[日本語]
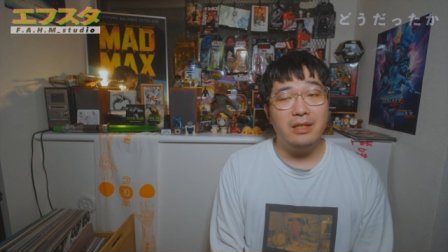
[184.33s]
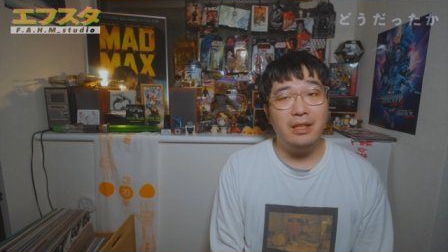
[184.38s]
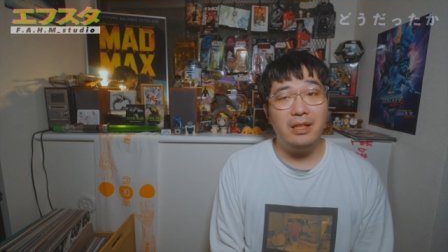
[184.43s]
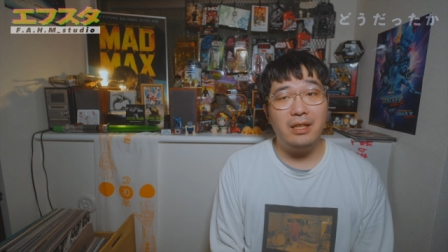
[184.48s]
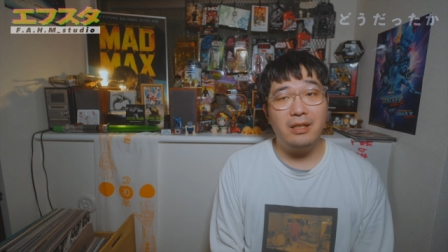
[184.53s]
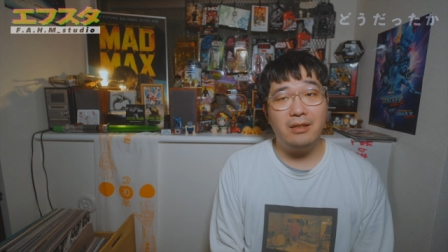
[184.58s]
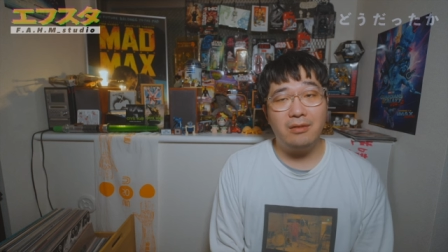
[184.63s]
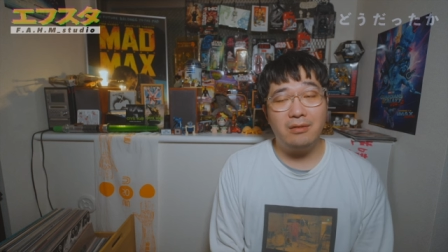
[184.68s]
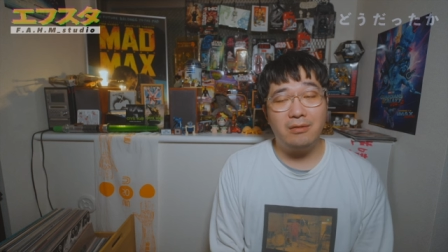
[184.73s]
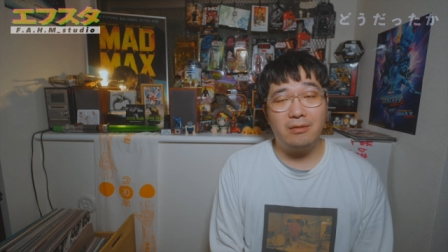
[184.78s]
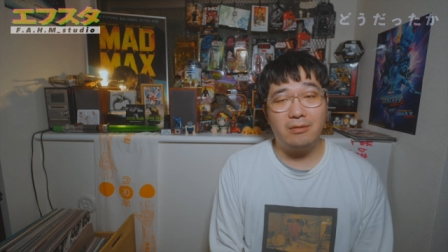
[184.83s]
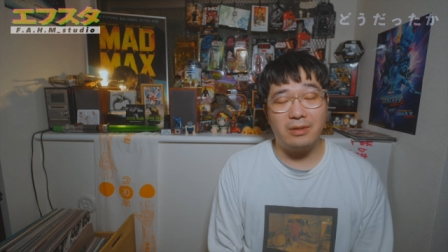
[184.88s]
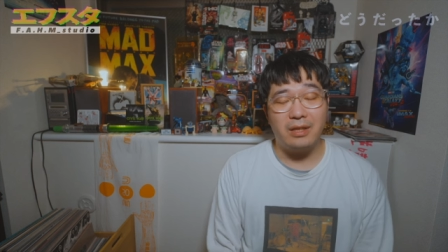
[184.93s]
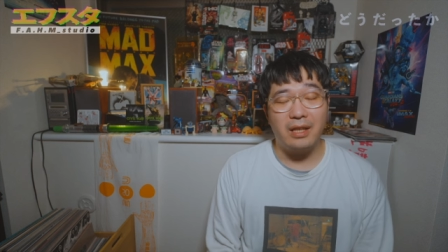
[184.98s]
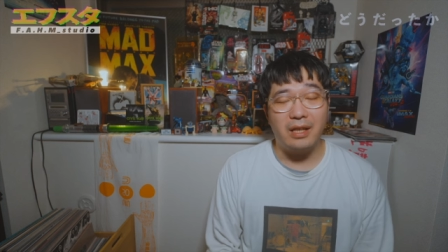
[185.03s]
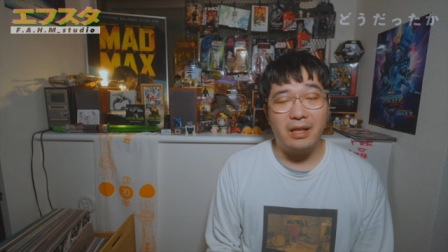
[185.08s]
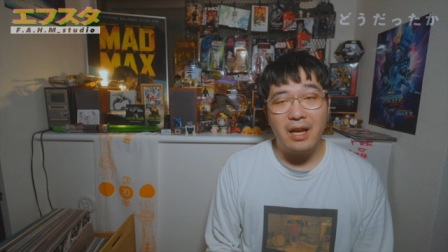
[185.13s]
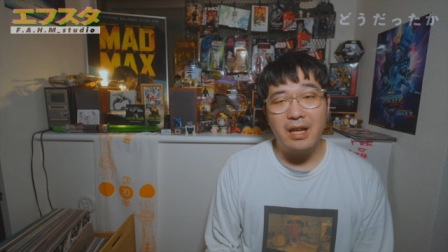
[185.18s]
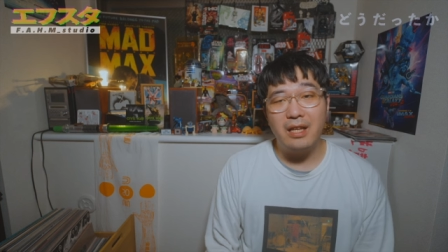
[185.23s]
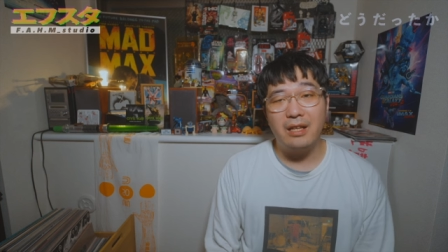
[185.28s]
一個
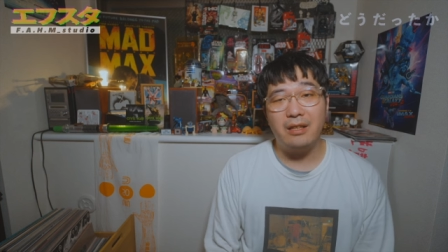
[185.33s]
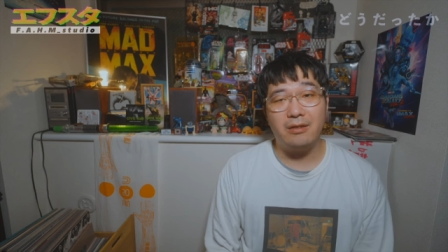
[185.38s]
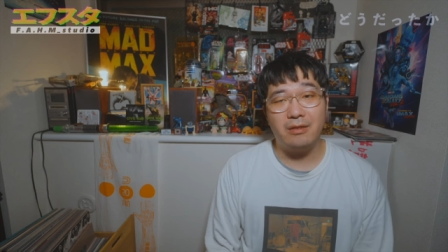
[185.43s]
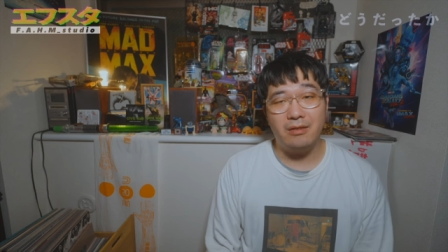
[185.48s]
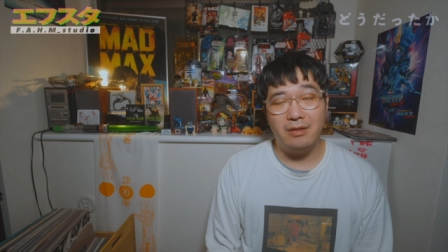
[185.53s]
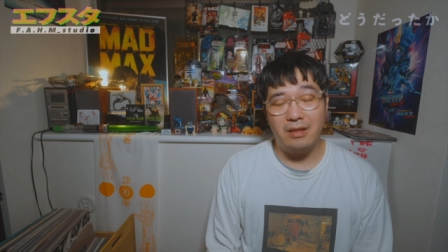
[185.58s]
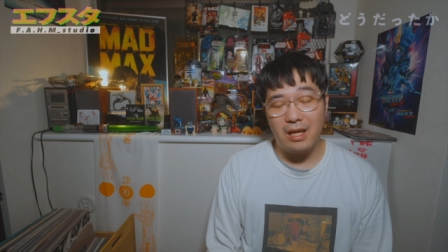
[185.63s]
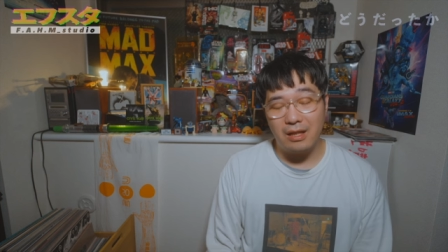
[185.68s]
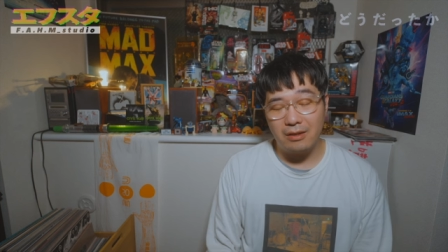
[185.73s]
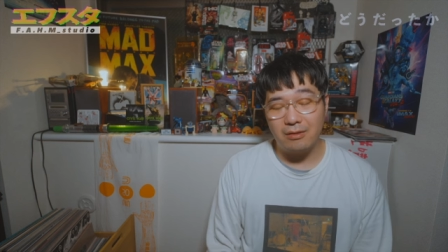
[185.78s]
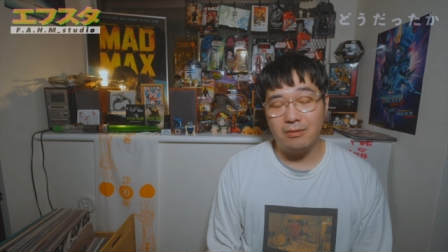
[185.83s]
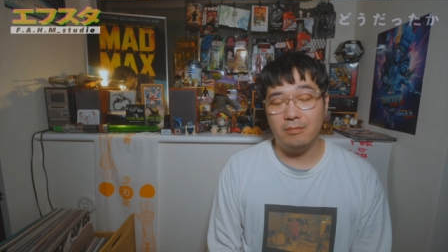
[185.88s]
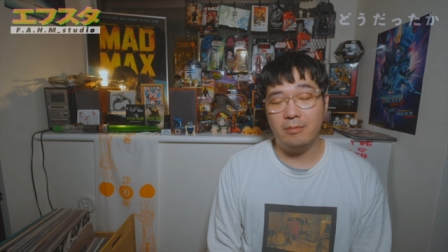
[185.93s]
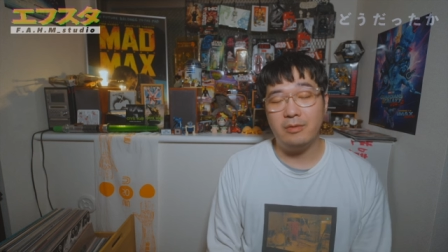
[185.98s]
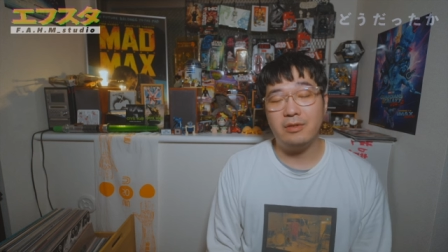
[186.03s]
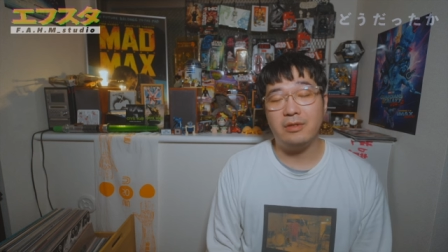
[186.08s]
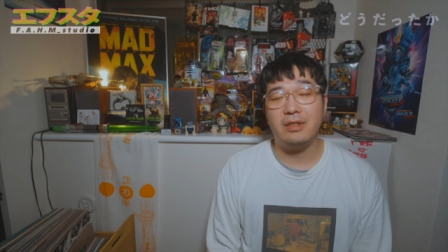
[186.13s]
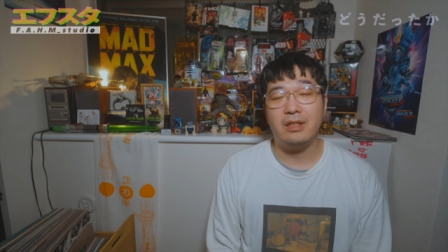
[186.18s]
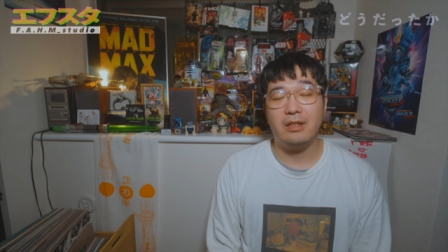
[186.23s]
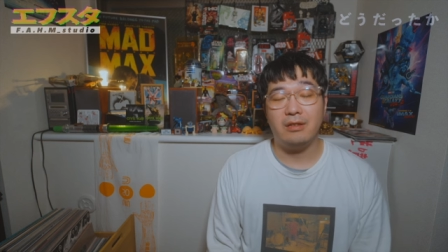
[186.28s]
でかいなと
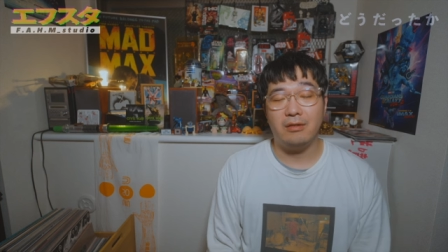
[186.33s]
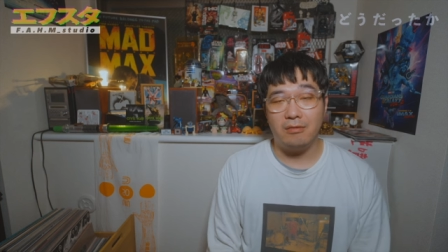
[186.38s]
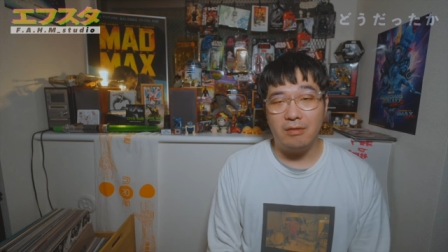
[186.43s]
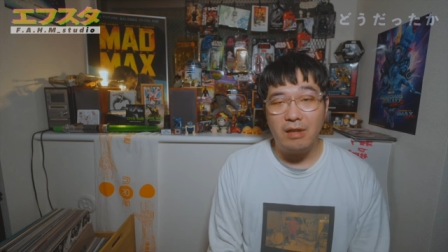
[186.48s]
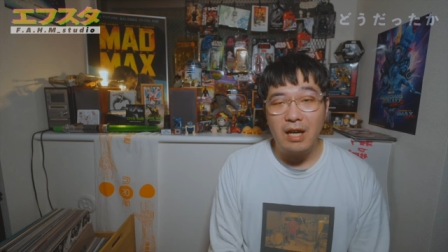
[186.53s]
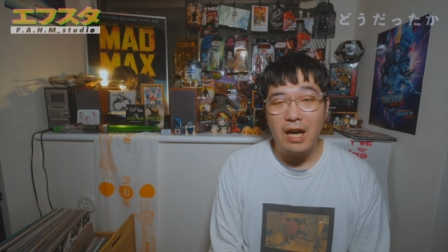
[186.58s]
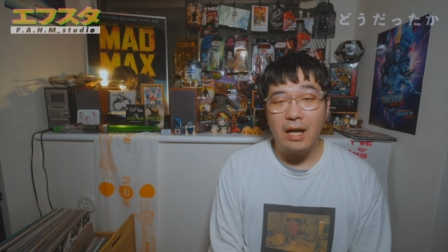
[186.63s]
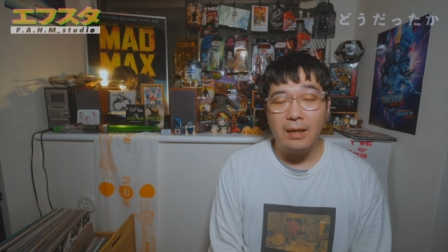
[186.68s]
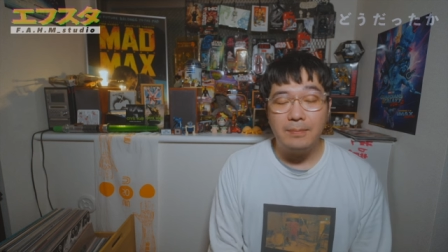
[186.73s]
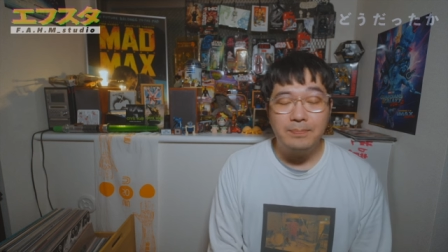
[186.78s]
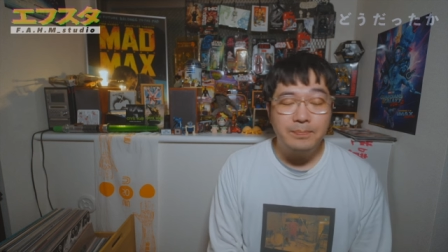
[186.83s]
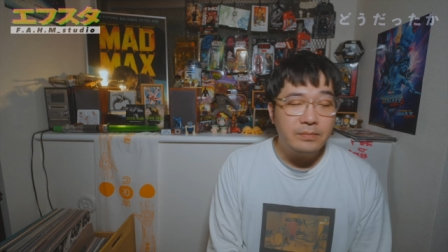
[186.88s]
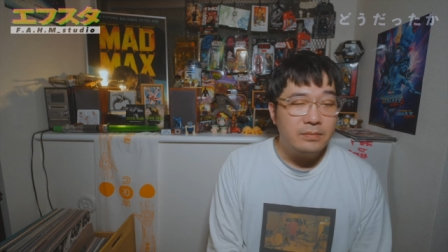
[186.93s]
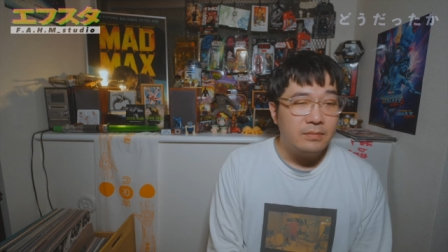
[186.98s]
思ってんのは